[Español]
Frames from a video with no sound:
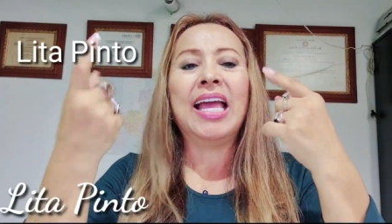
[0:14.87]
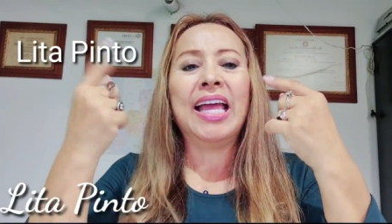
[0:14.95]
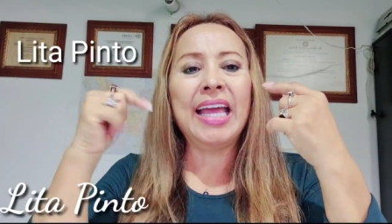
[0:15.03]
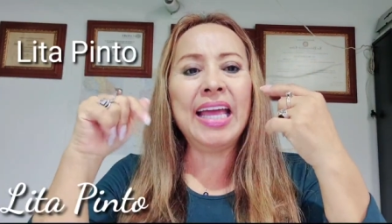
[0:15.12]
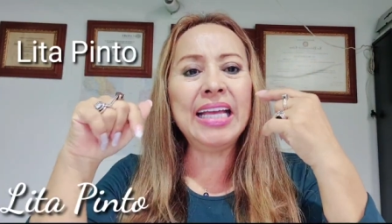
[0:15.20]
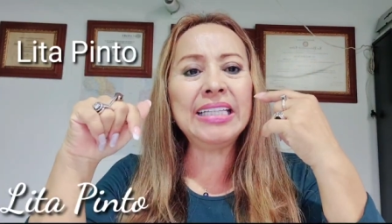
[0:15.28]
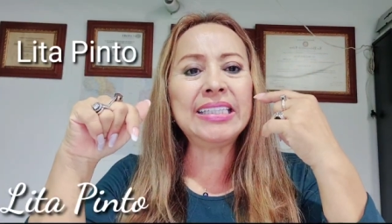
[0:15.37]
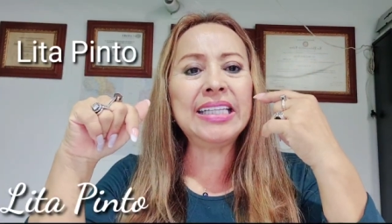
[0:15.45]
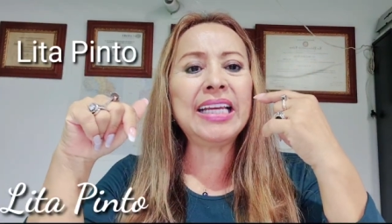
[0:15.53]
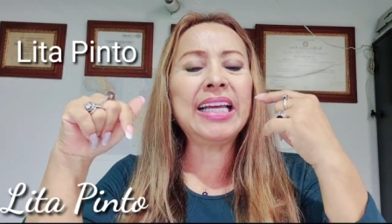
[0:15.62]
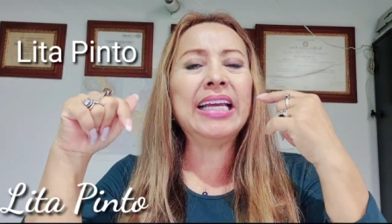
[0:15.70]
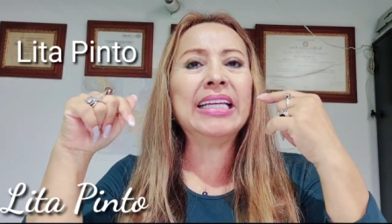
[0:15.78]

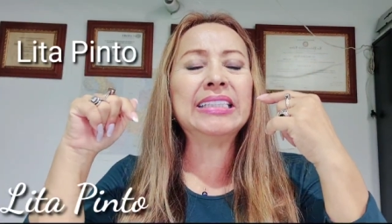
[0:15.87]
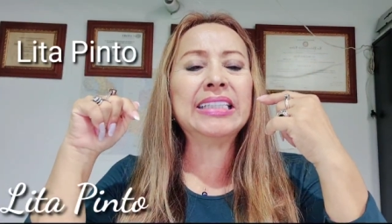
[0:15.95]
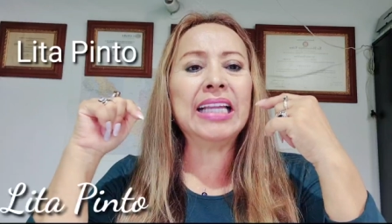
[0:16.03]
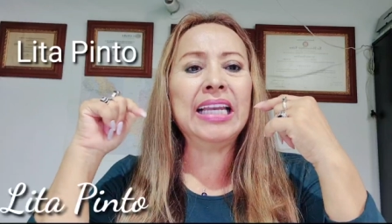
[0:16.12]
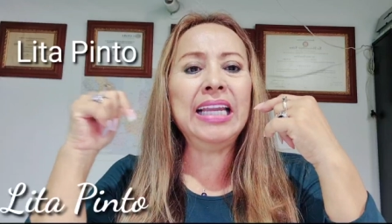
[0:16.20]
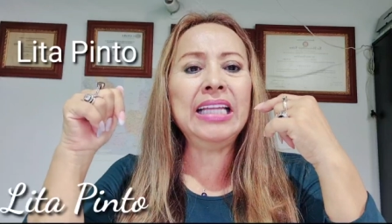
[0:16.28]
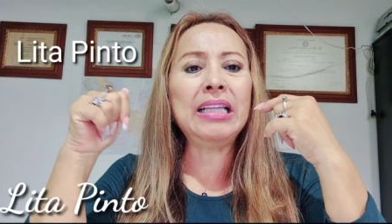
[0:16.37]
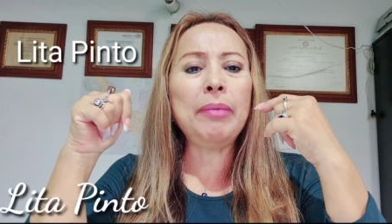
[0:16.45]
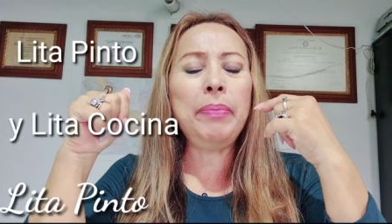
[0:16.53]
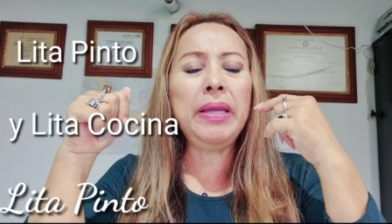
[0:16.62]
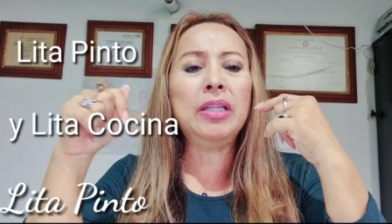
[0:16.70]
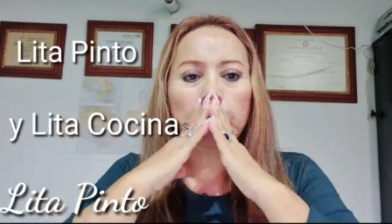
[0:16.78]
este que es
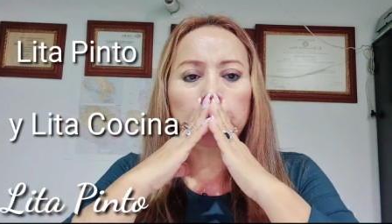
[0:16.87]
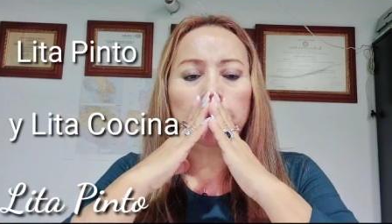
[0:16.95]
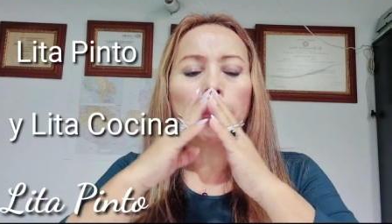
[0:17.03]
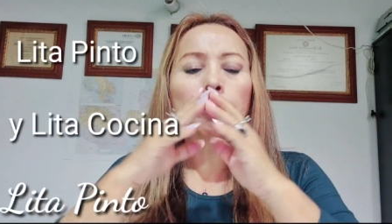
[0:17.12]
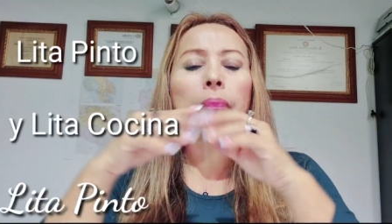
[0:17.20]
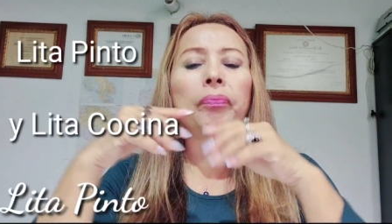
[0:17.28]
Lita Pinto